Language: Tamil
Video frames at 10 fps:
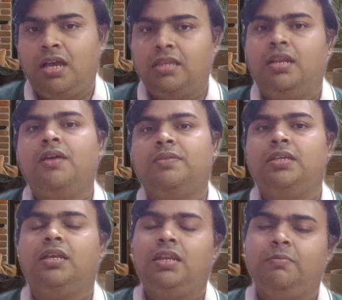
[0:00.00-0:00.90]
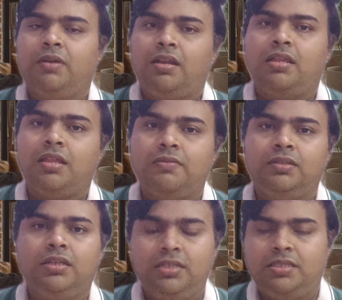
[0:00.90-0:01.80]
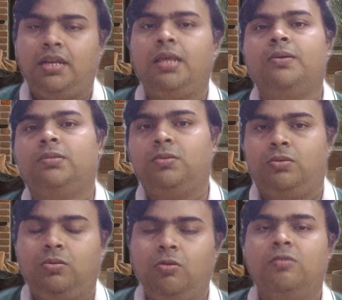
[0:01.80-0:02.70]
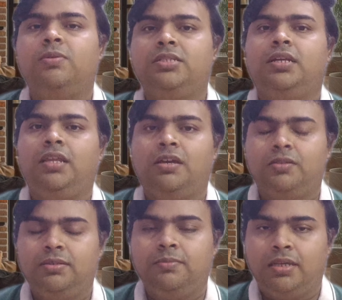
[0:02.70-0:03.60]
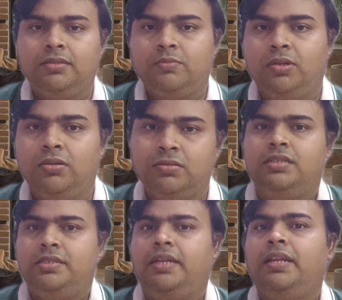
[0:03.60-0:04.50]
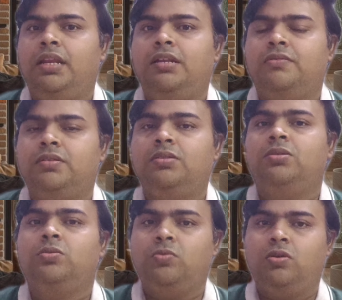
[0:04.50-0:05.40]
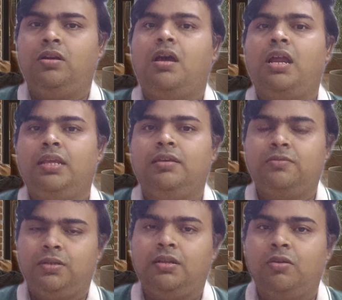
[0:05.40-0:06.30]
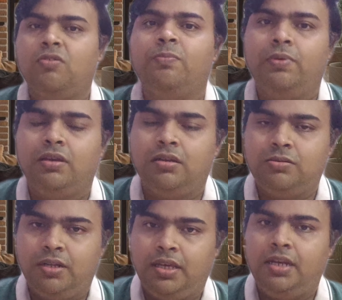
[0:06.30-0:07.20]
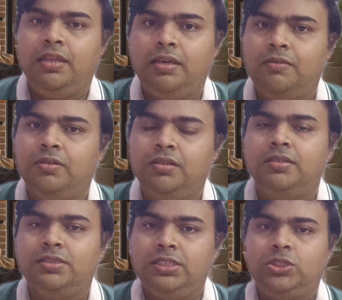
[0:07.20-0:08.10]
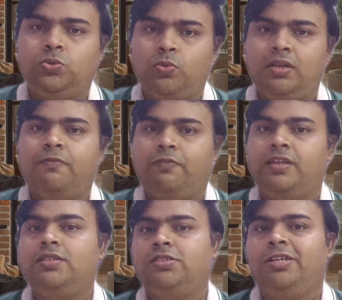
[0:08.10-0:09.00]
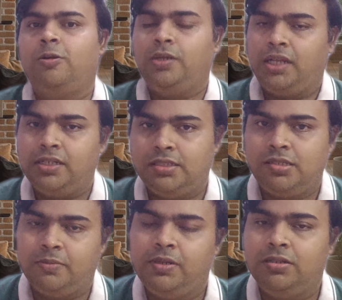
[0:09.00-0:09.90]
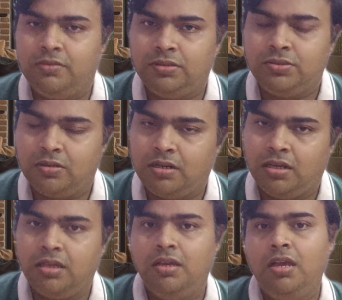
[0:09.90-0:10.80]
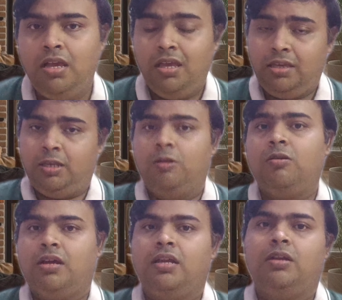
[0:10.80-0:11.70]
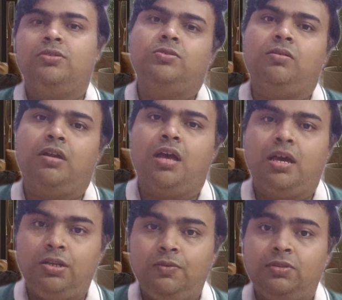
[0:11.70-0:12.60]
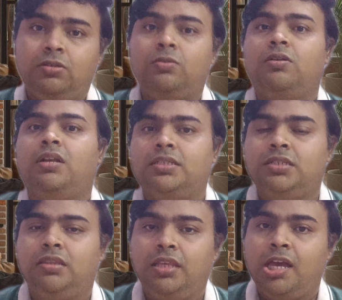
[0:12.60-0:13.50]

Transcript: அதெல்லாம் வந்து க்ளீன் பண்ணால் தான் வந்து சென்னையை வந்து ஒரு குளோபல் சிட்டியாக வந்து மாற்ற முடியும் சென்னையில் வந்து ஒரு நாளைக்கு விழுகிற குப்பைகளோட எண்ணிக்கை வந்து சிக்ஸ் ஒன் ஃபைவ் ஜீரோ டன்ஸ் அப்படின்னு வந்து சொல்கிறாங்க கிலோ கணக்கில் சொல்லணும்னா அறுபத்தி ஒரு லட்சத்தி